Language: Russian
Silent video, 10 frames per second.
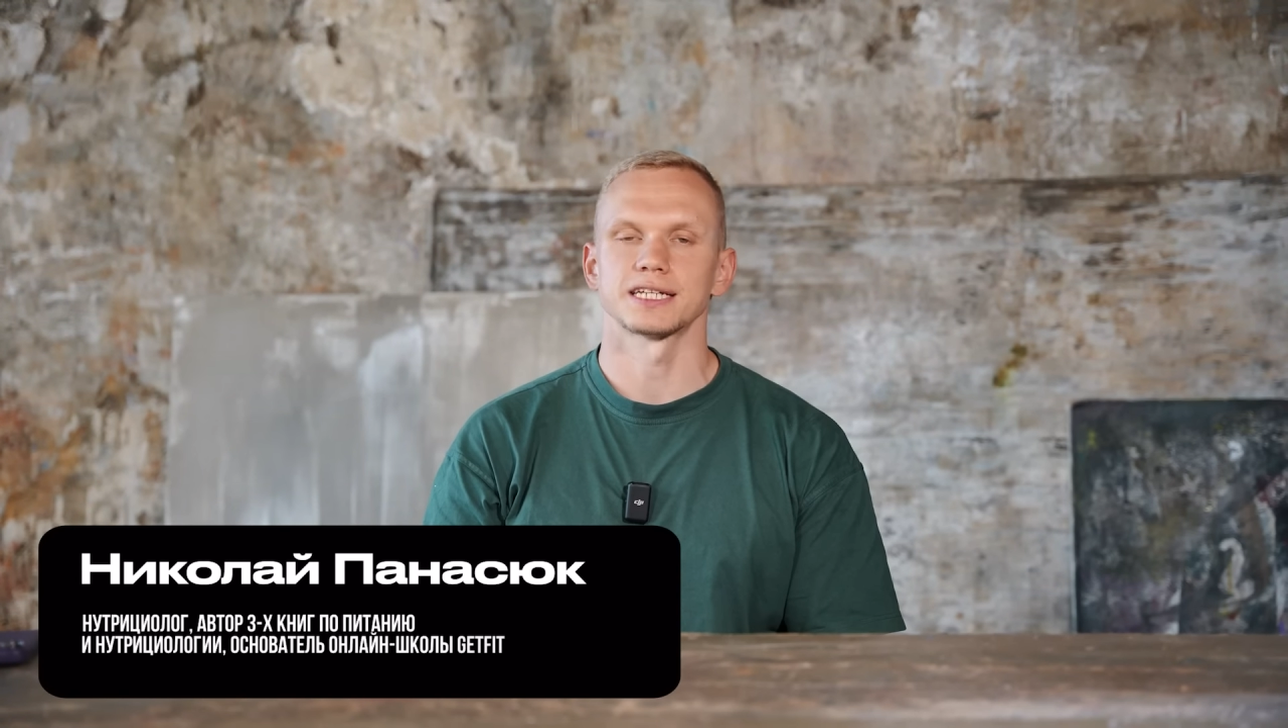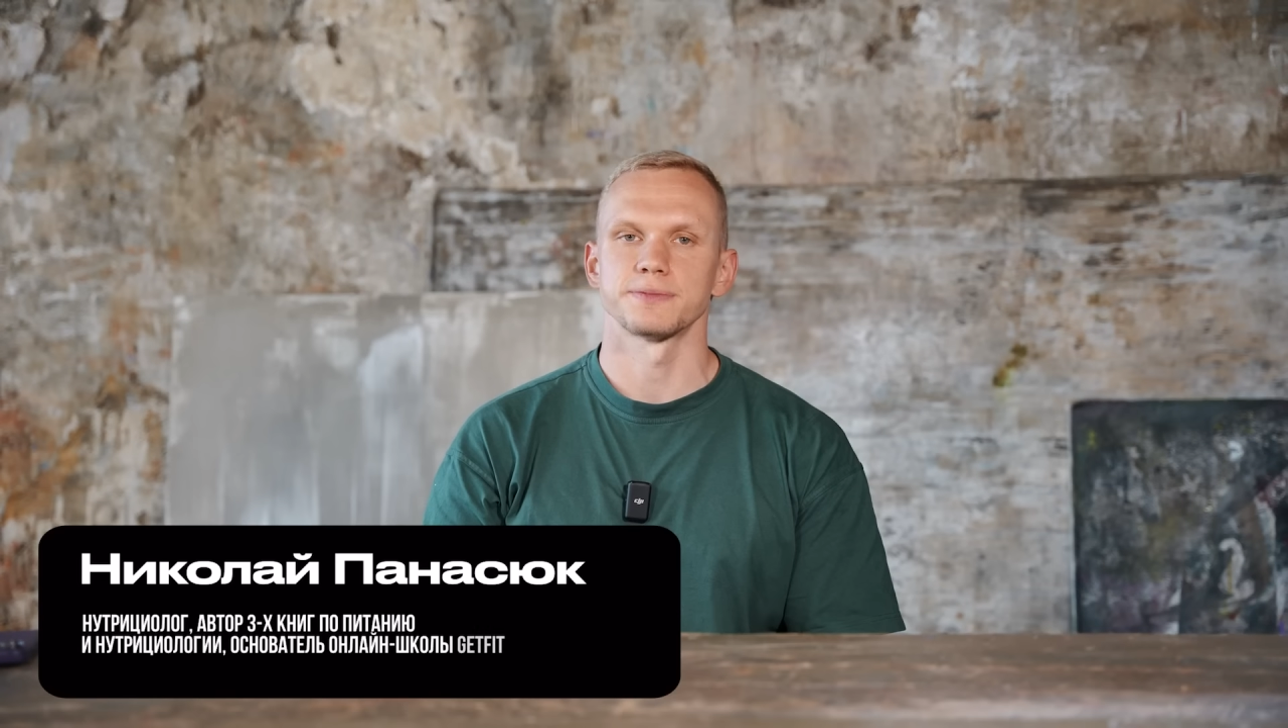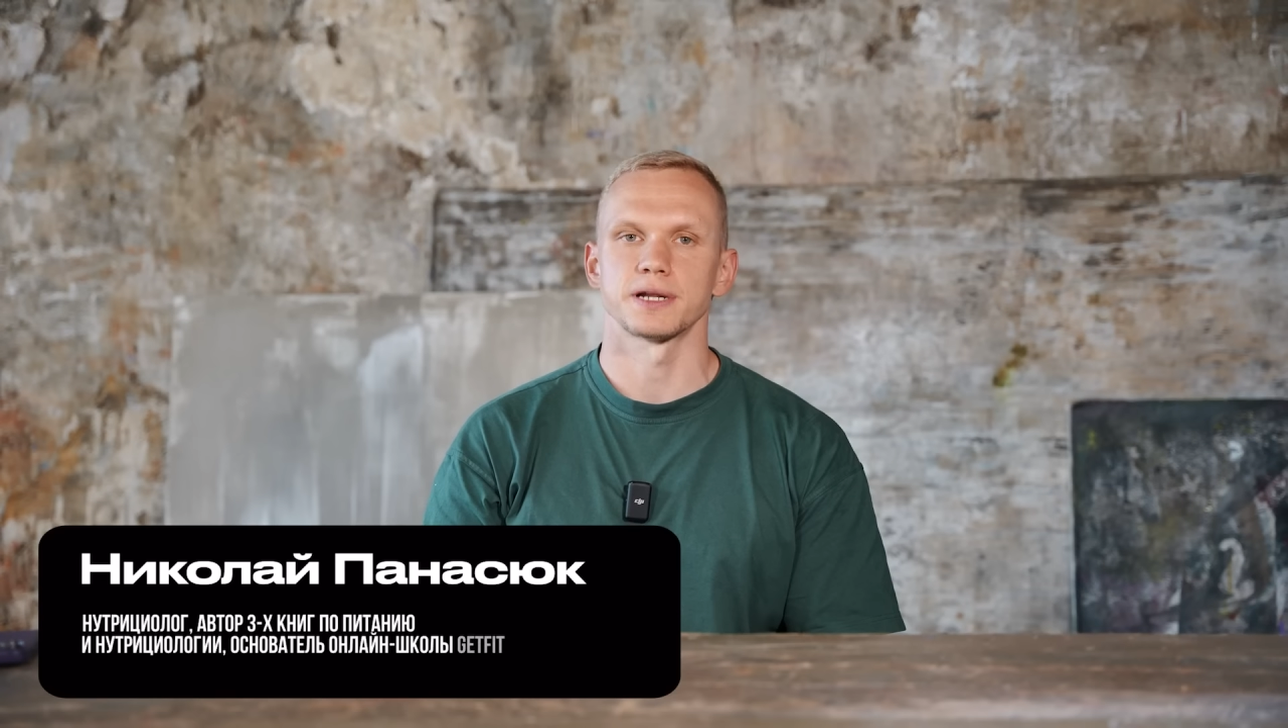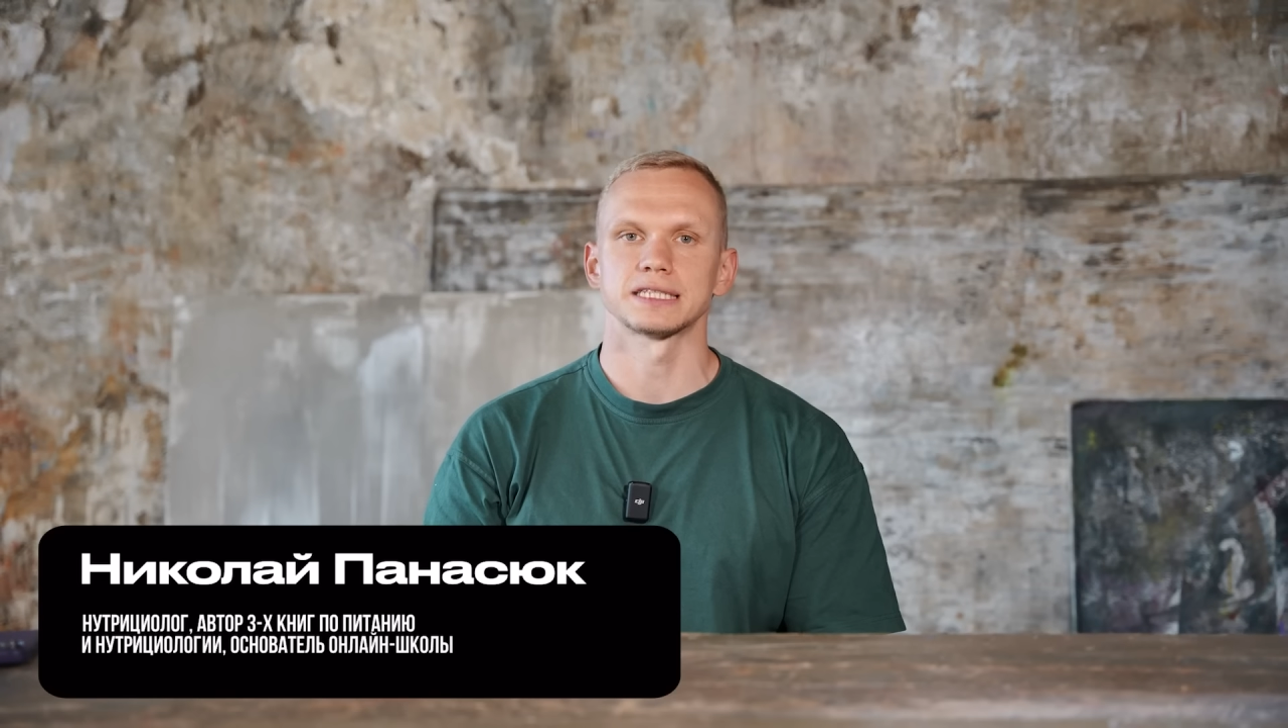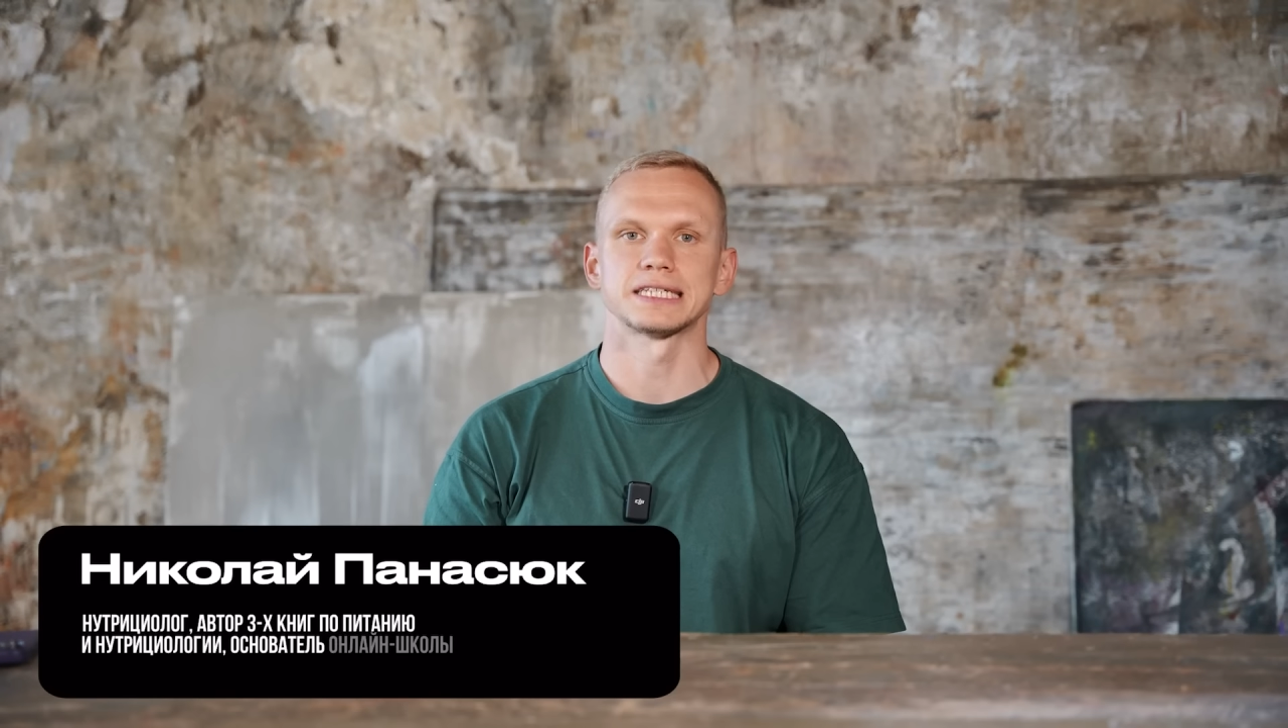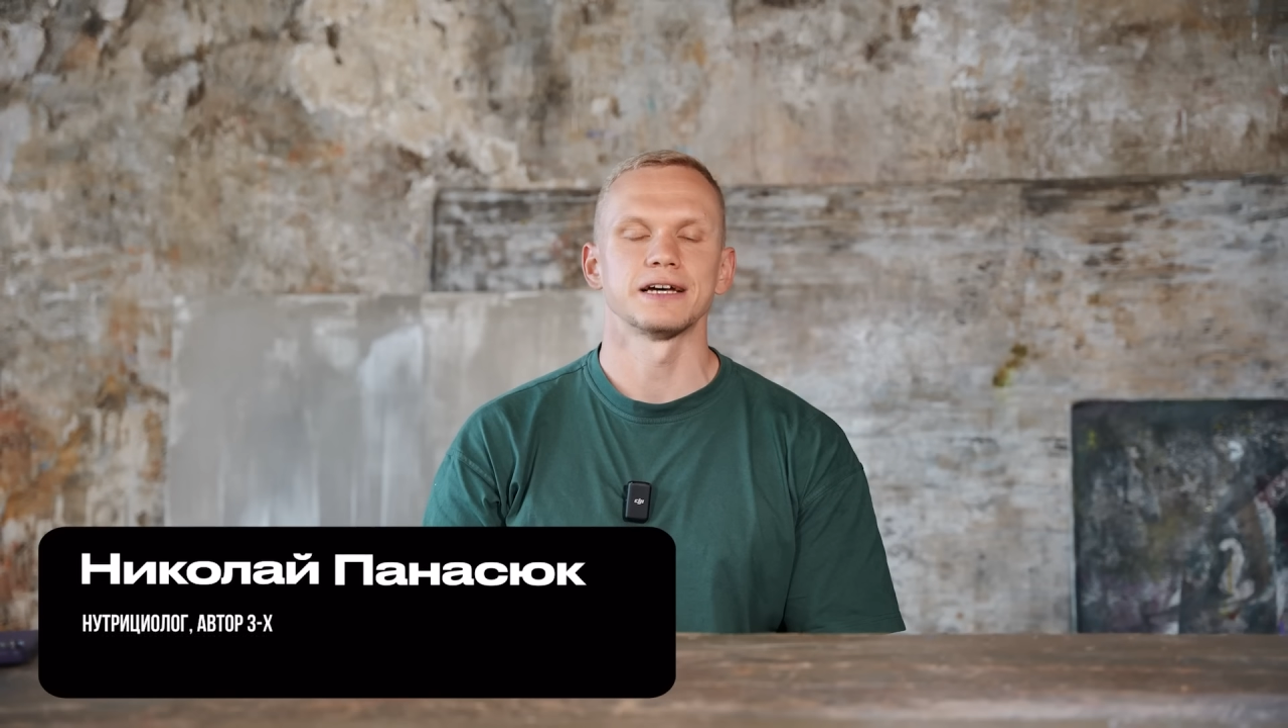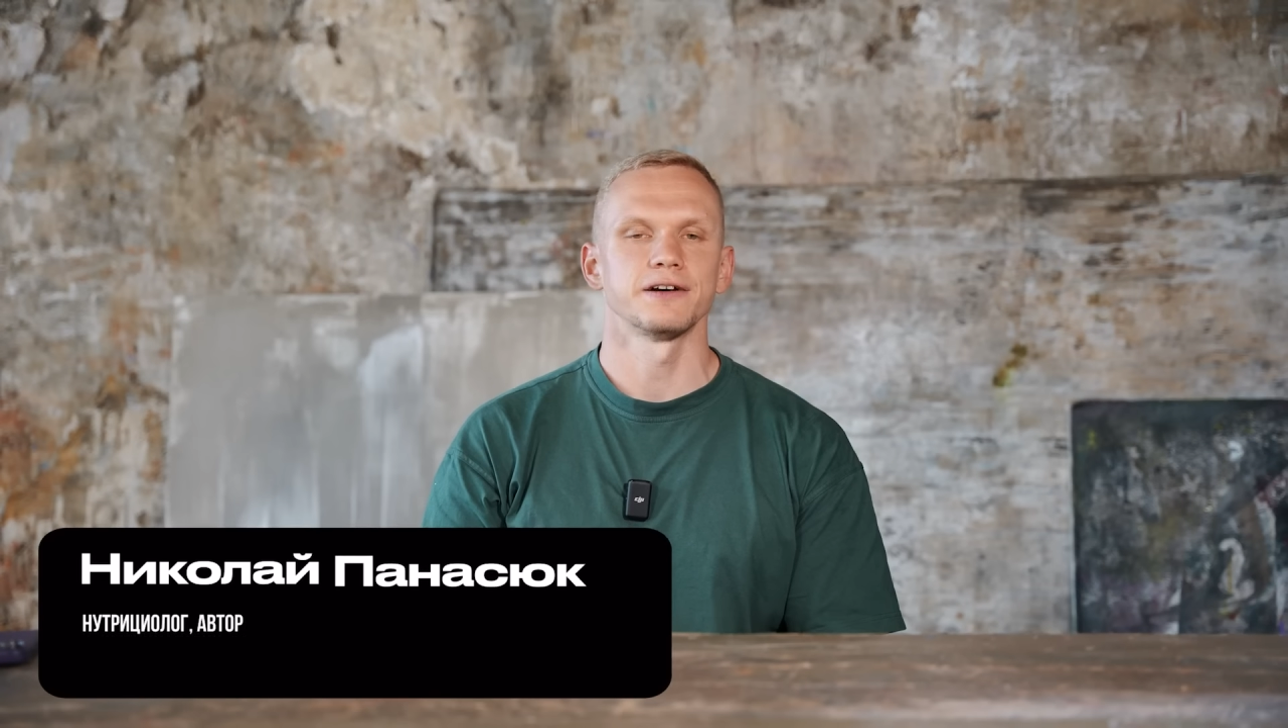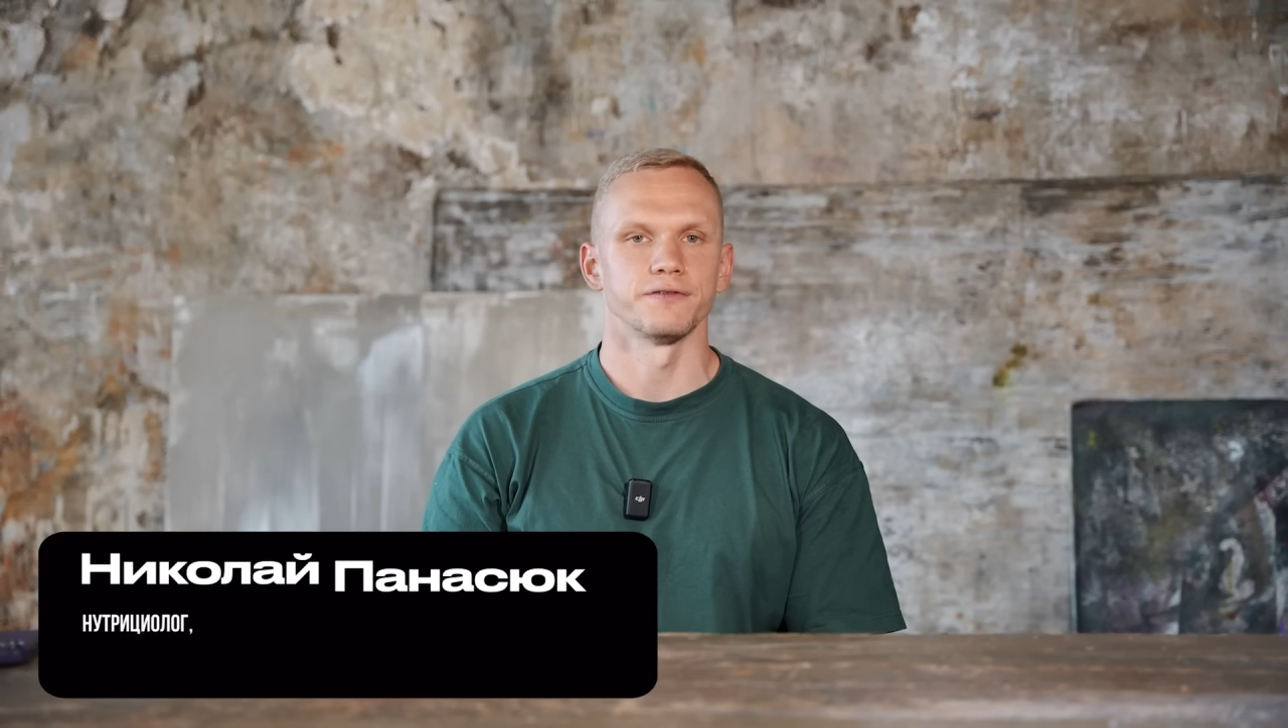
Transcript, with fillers: разбираться